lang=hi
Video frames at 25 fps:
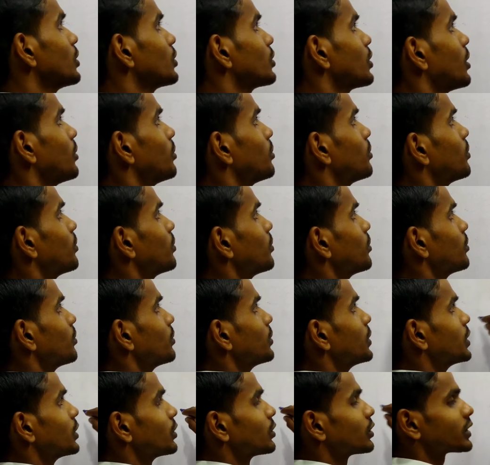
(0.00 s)
तो अब
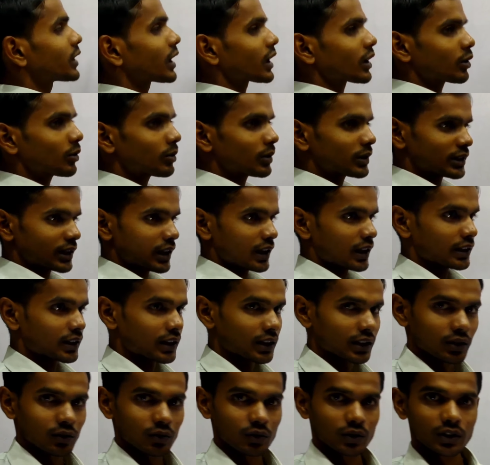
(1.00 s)
बिंदुसार को बचाना
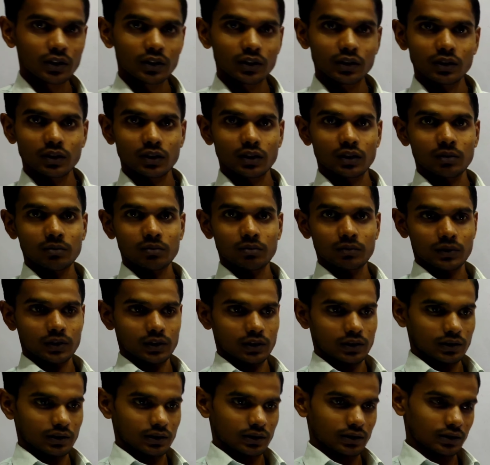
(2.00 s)
था क्योंकि अब
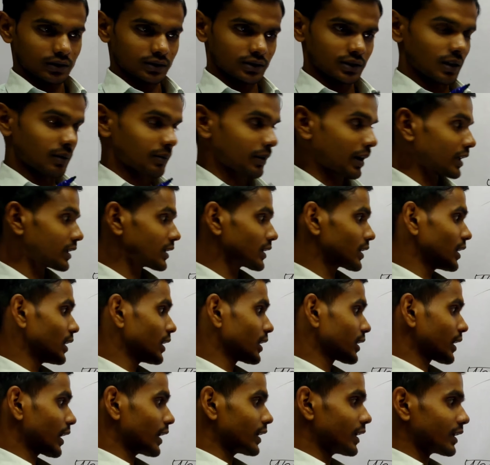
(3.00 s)
साम्राज्य के
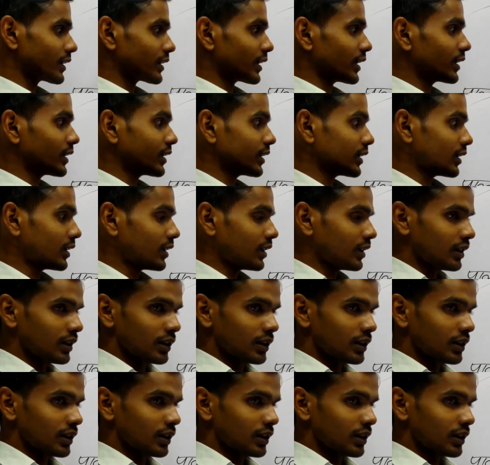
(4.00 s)
एक राजा चाहिए